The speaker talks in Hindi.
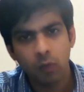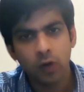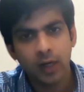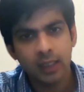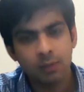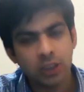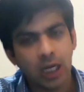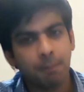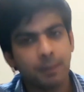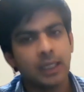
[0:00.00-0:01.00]
वो बोल रहा है कि
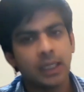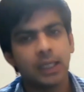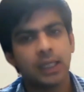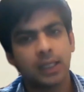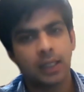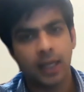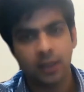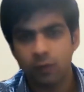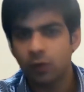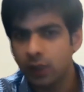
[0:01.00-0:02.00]
मुझे अपनी
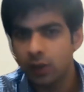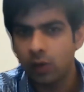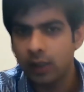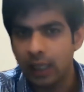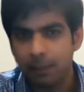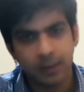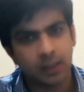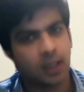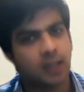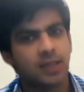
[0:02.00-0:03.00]
लाइन ऑफ क्लोथिंग खोलनी है
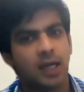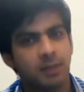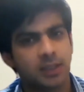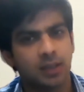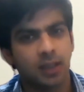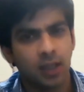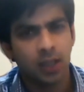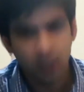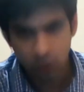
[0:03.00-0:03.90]
अपने तरीके की स्टाइल पसंद है